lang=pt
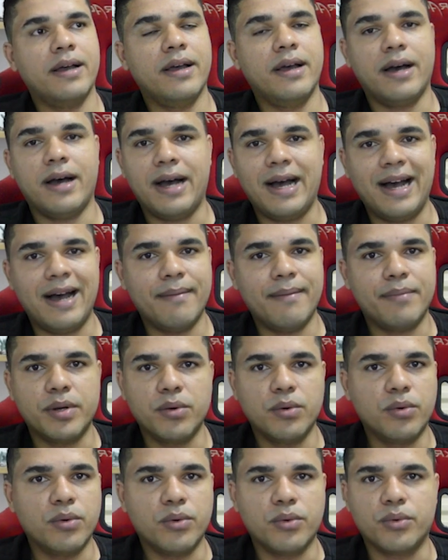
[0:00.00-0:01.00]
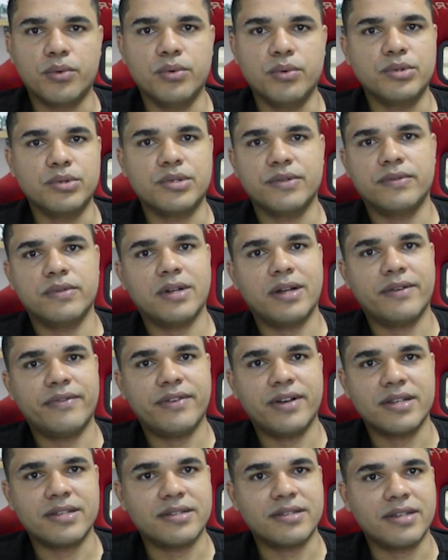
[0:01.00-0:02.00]
ah, abriu o concurso, eu vou lá
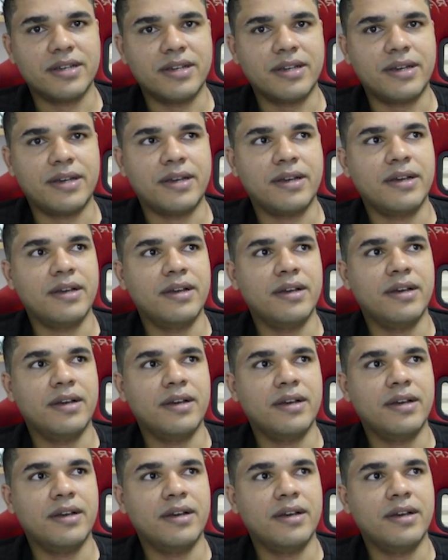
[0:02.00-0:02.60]
fazer,